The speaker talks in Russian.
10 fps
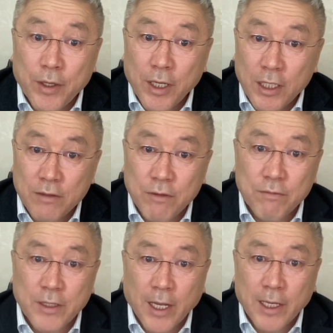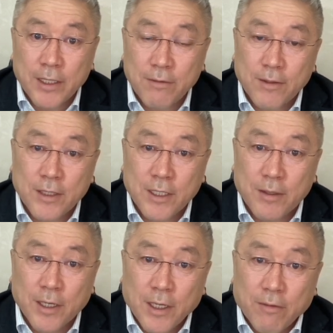Я живу в Италии
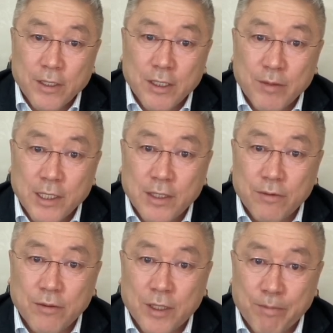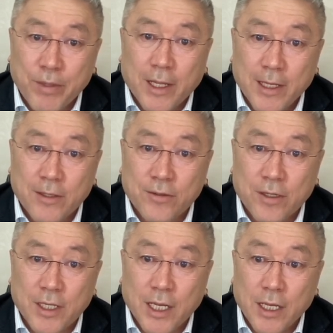2018 года, 5 лет
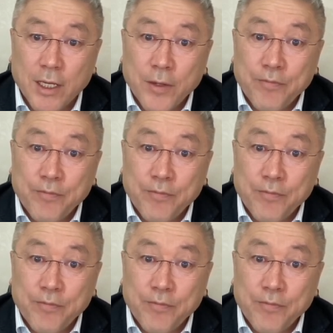уже, да,